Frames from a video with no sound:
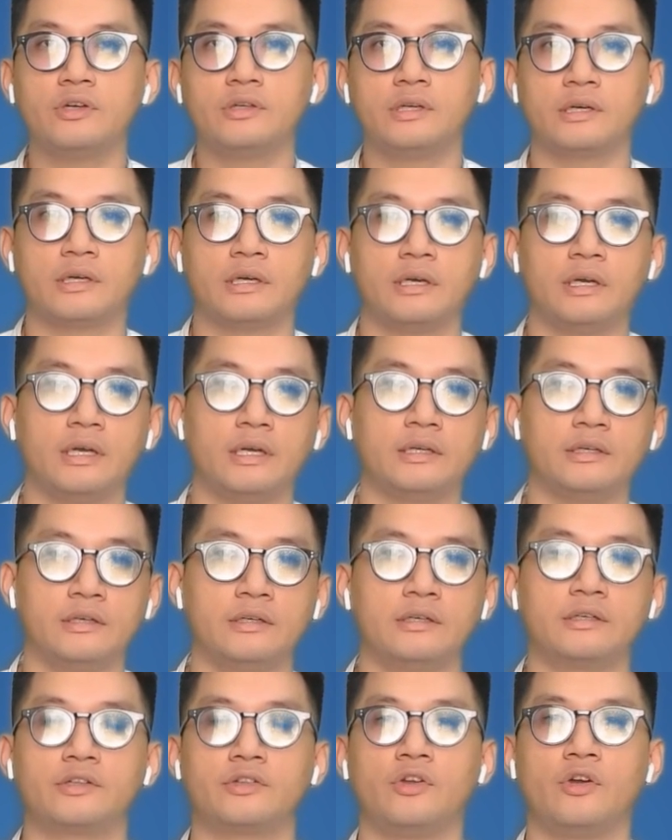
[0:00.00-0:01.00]
chưa thực hiện
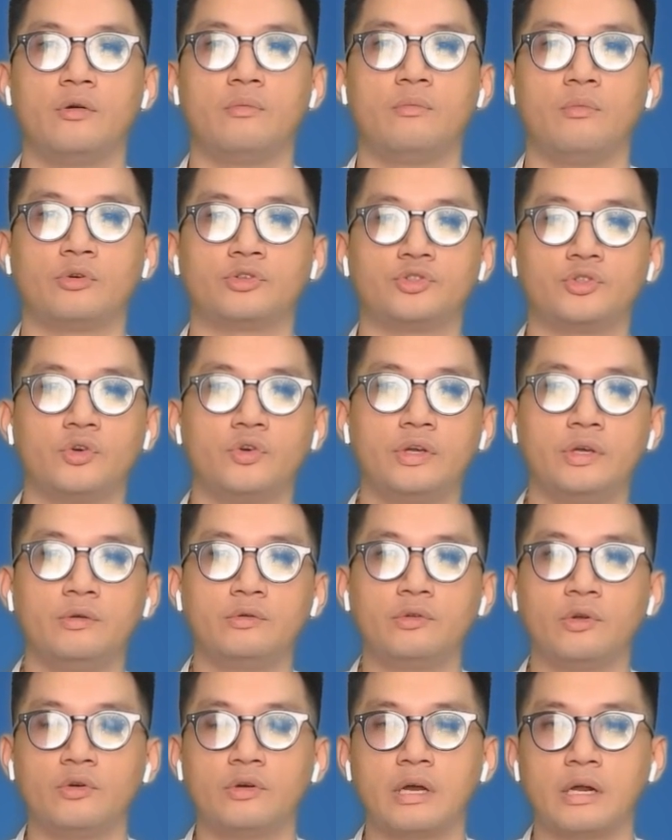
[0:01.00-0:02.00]
được do một số yếu
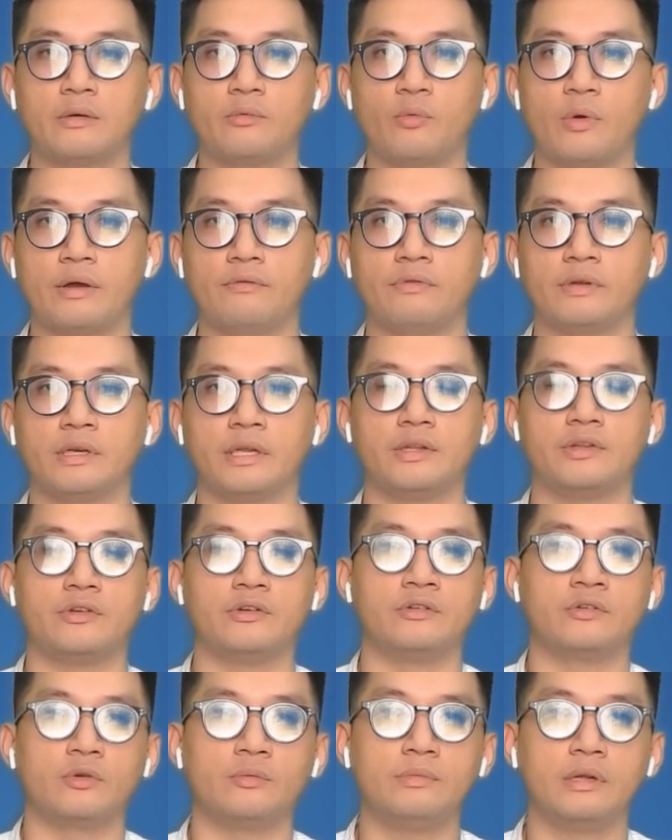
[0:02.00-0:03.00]
tố khách quan về thị
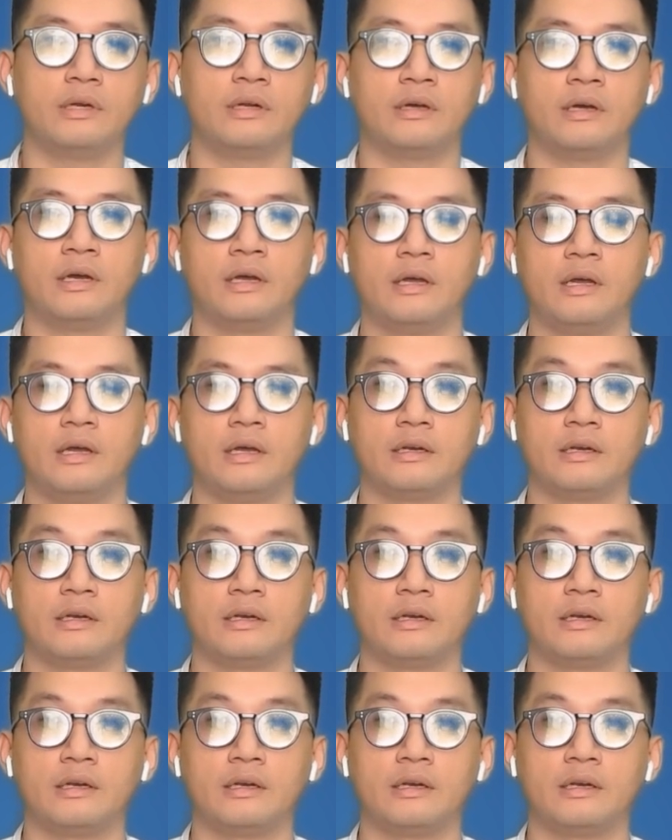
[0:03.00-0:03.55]
trường cũng như là